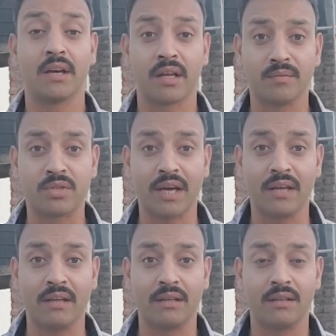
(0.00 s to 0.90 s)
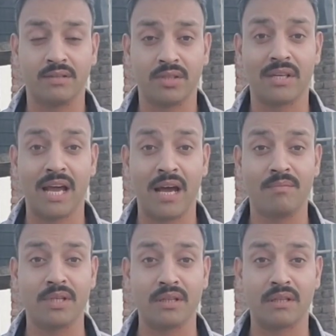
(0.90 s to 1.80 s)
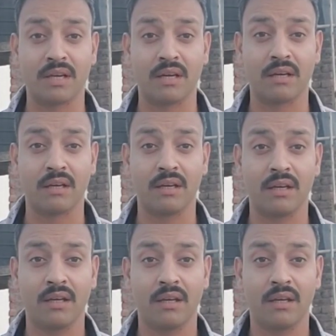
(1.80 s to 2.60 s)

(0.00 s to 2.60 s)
कर्मचारी जिसने आम जनता के